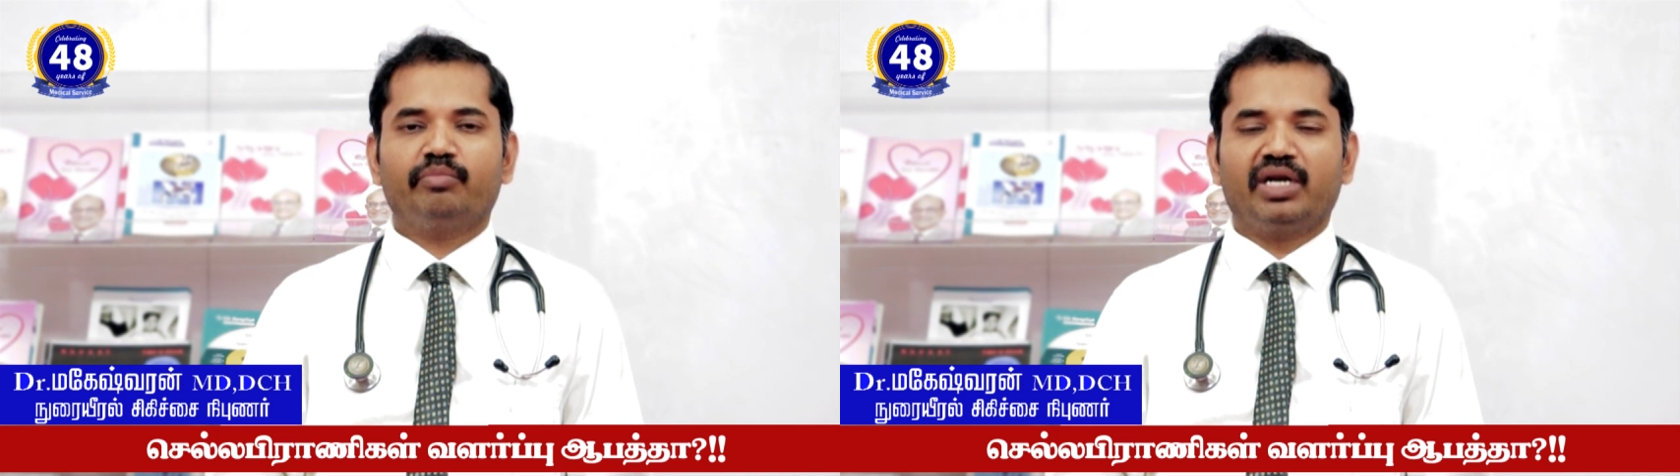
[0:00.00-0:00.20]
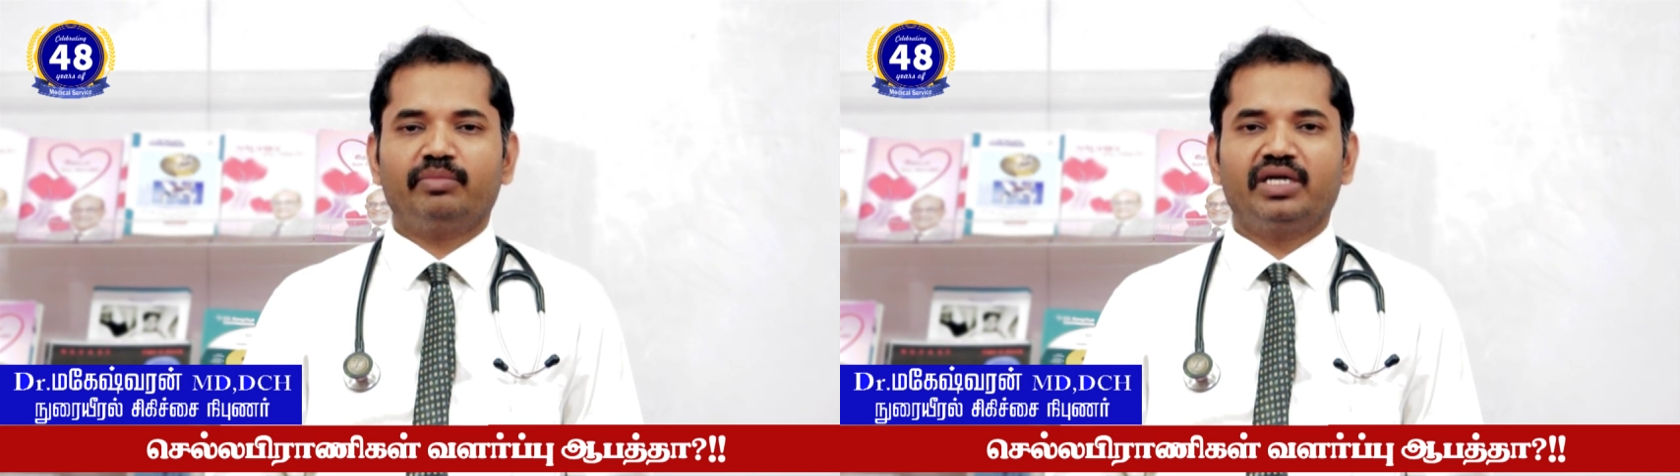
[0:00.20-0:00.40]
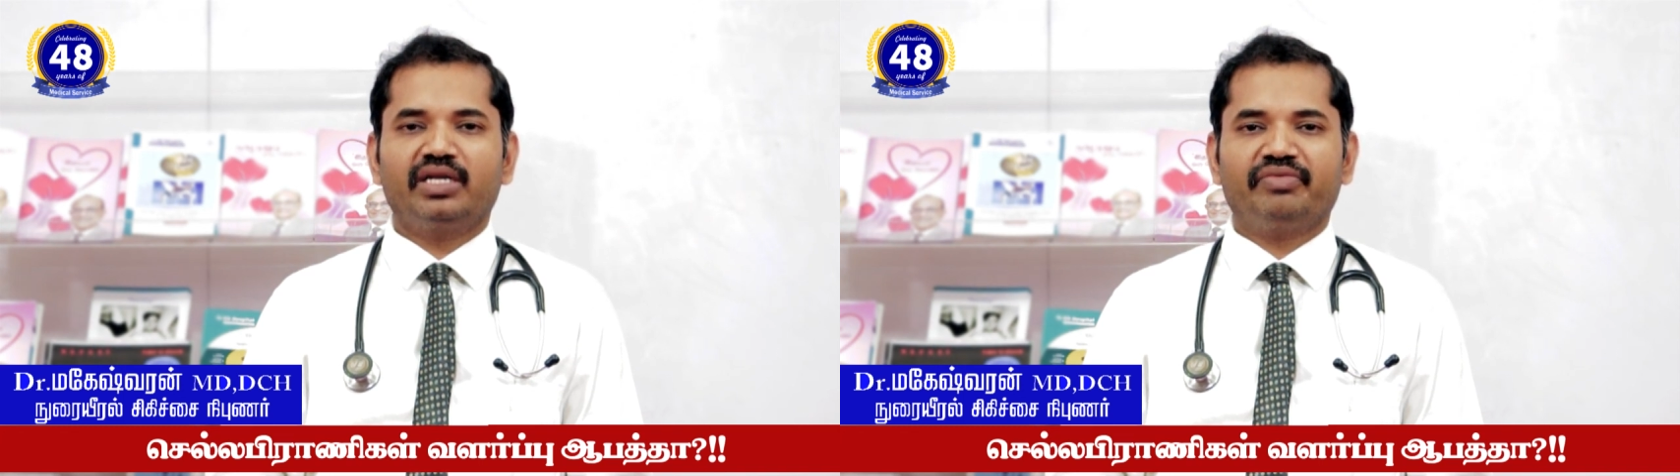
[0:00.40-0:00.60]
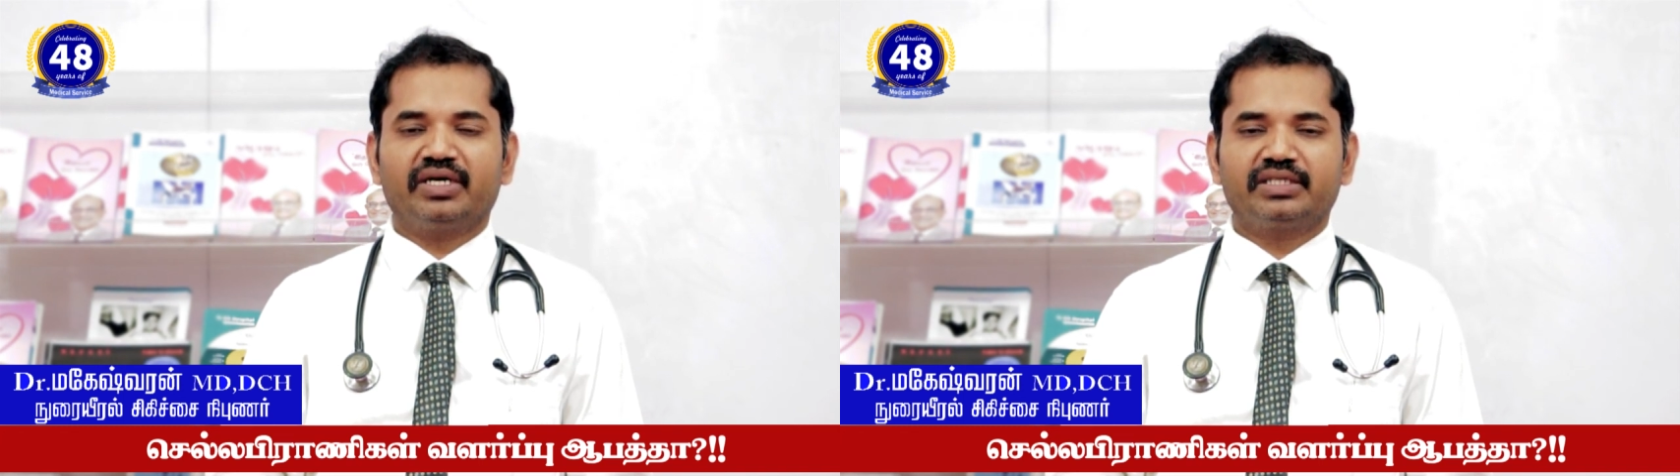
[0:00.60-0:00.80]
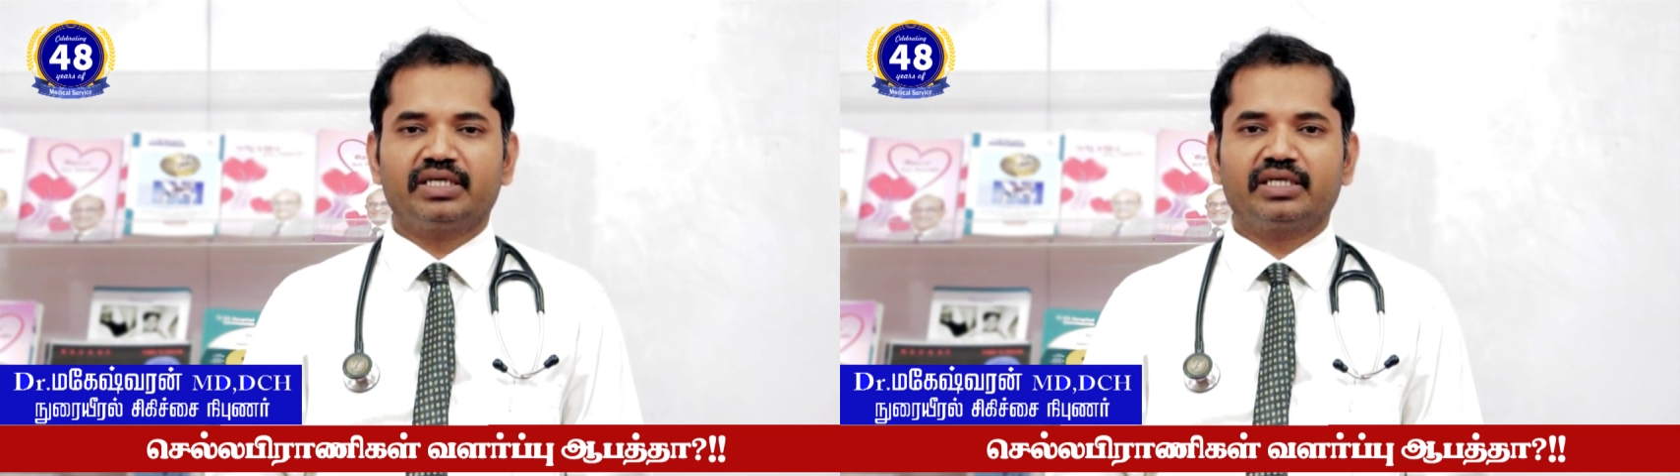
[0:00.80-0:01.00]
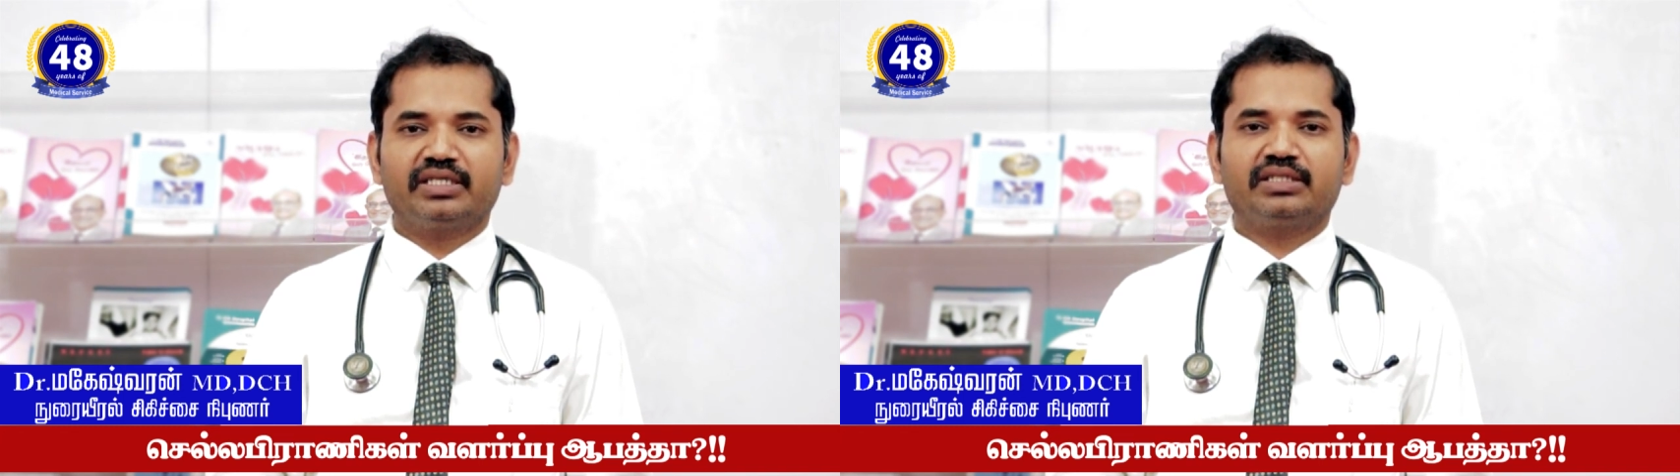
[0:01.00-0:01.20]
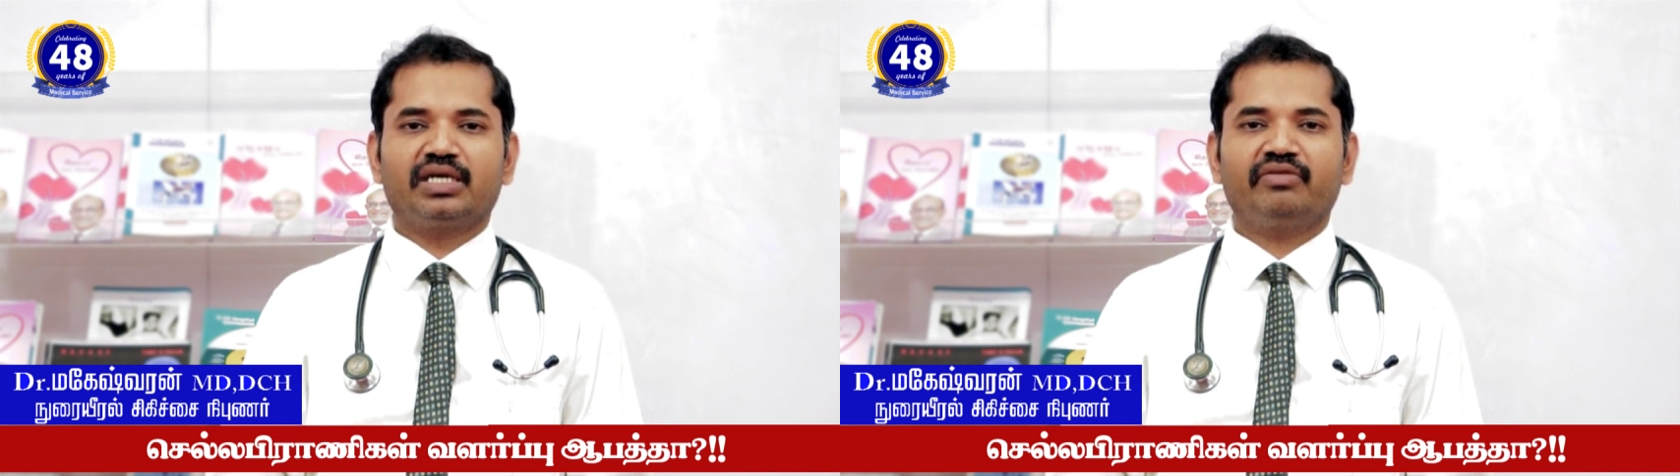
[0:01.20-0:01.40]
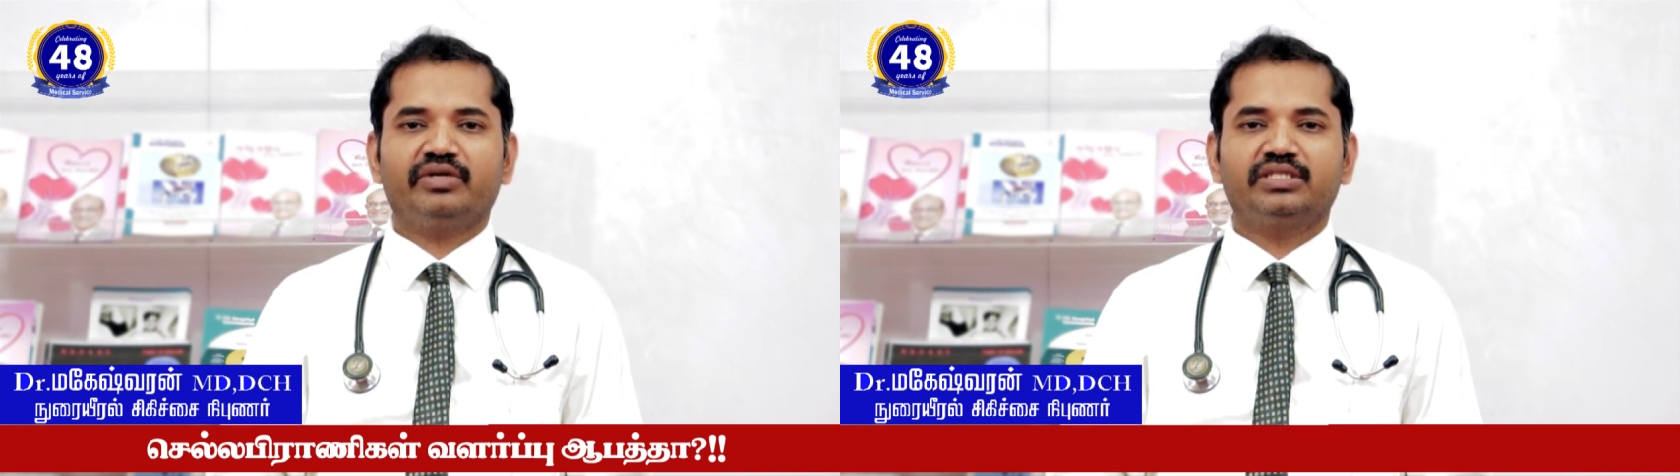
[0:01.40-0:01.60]
பல்மனரி ஃபங்க்ஷன்
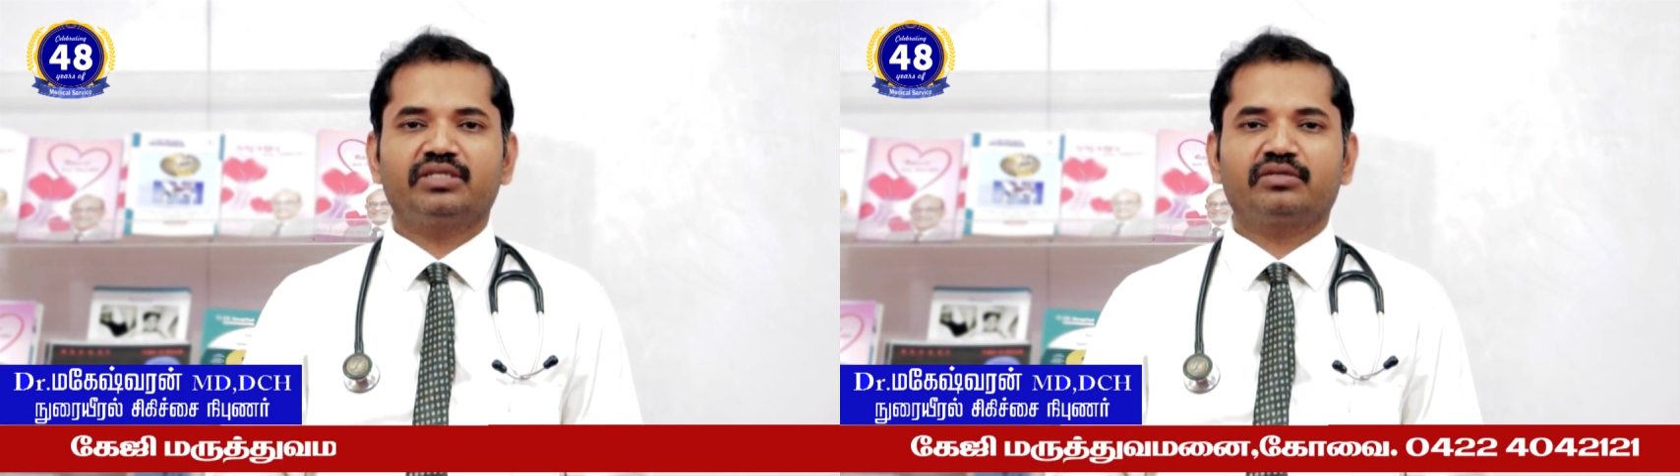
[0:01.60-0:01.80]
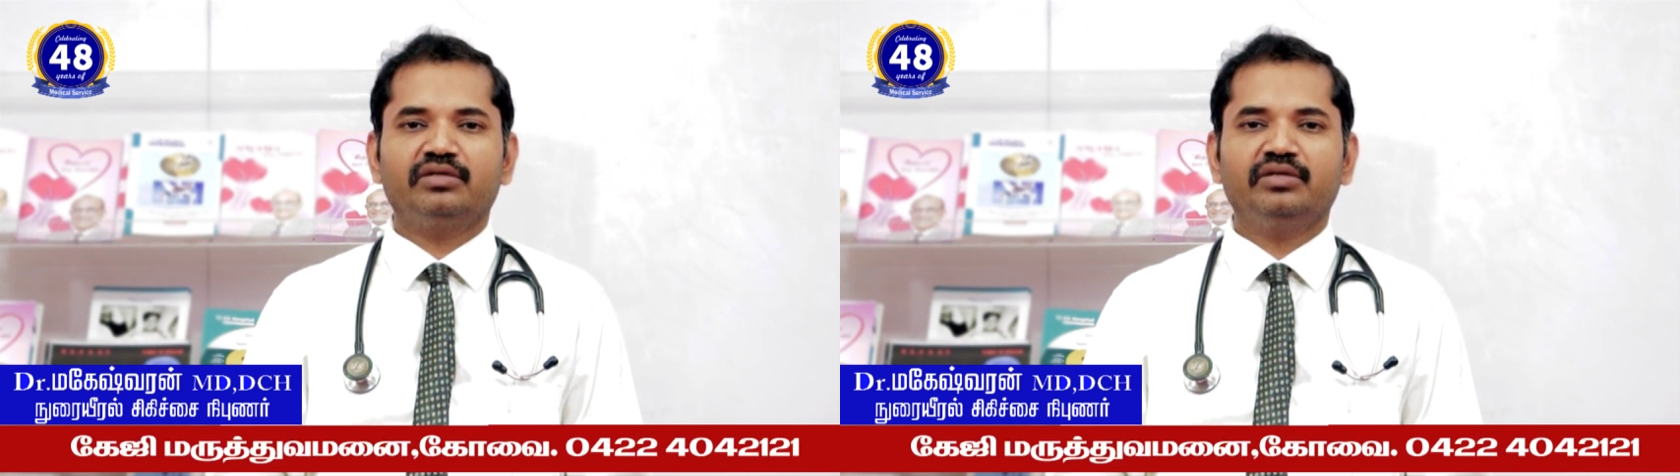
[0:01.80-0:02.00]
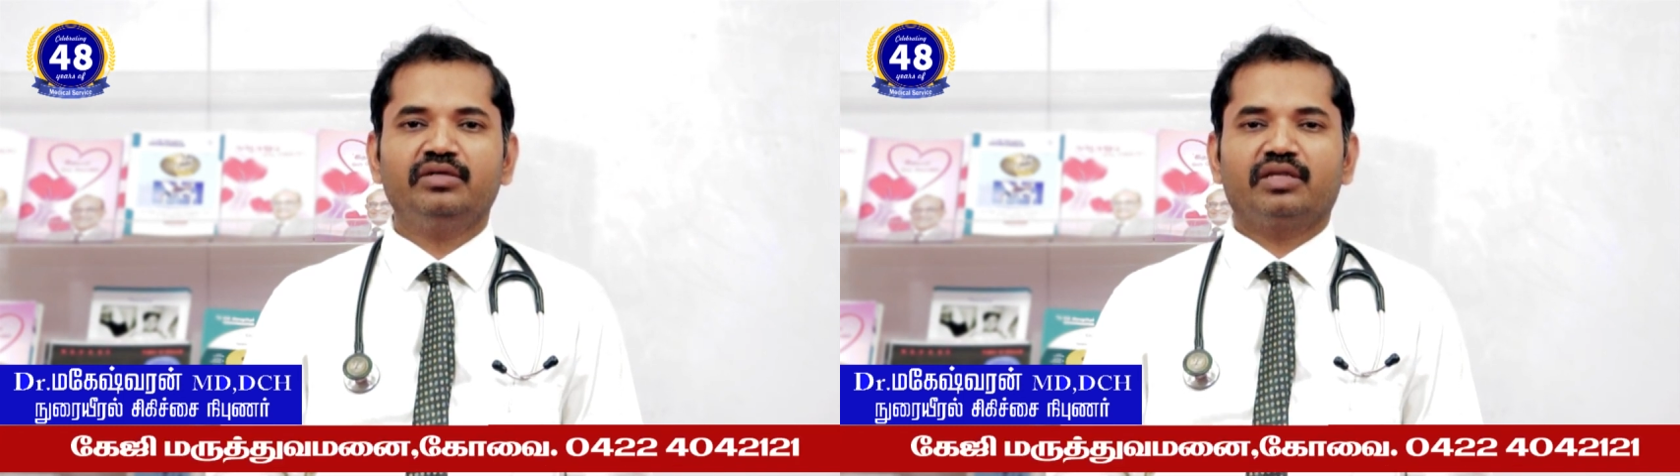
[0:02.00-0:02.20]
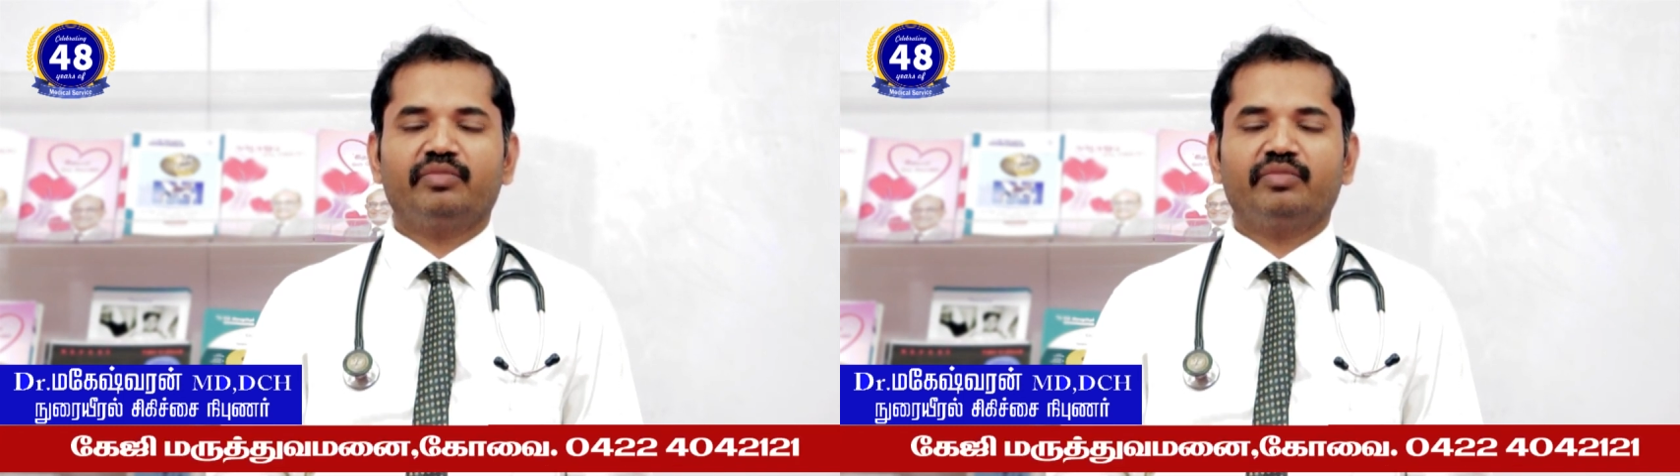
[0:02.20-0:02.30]
டெஸ்ட் எல்லாம் வச்சுருக்கோம்